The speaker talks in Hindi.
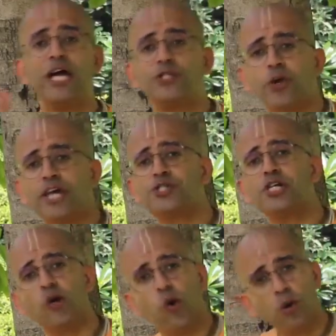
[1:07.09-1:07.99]

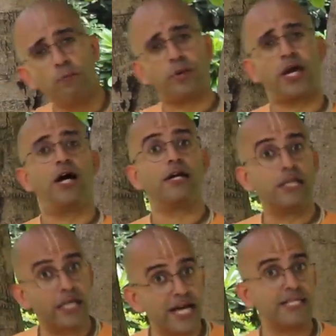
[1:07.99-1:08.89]
एजुकेशन ओलंपियाड
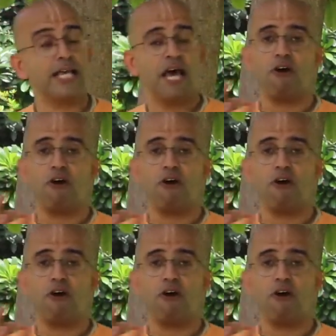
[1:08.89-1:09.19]
यस